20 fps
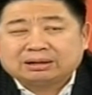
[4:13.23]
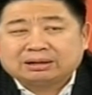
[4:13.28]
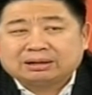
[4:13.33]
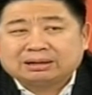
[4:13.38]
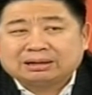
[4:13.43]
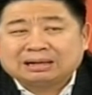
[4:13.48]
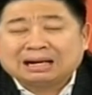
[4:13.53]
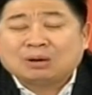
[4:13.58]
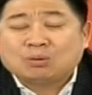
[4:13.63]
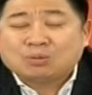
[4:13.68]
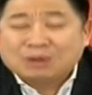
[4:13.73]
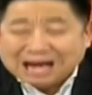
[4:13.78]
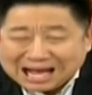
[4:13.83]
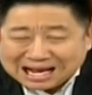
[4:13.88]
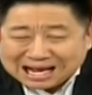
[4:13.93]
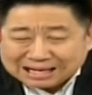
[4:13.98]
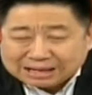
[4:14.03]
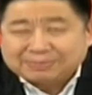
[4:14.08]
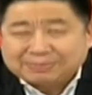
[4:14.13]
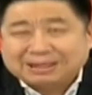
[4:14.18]
เราล่า
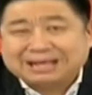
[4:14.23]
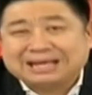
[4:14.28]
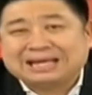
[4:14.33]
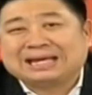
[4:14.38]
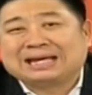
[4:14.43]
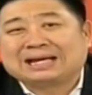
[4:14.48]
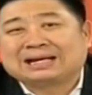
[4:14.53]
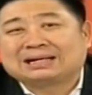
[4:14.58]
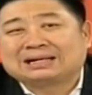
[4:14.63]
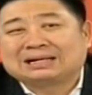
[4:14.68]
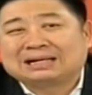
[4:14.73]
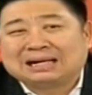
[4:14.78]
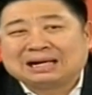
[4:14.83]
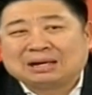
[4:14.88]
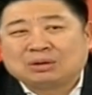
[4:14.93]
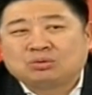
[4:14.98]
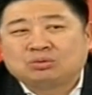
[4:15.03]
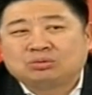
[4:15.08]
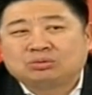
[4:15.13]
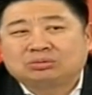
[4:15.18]
งกันมาเอง เรา
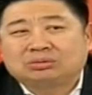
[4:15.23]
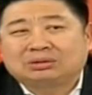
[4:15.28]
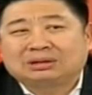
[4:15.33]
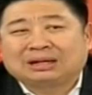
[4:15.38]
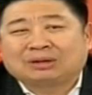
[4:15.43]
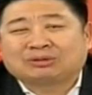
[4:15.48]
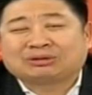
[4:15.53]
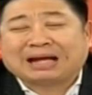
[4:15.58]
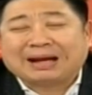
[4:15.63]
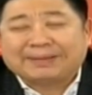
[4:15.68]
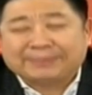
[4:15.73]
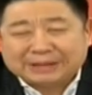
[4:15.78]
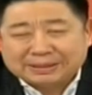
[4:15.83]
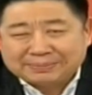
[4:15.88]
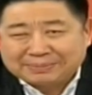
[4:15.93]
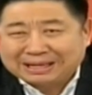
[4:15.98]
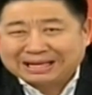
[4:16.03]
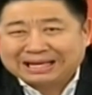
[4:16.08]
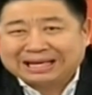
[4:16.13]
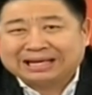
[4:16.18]
เราทำกัน
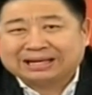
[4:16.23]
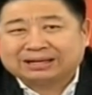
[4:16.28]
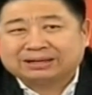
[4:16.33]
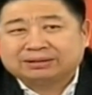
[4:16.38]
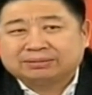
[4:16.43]
มาเอง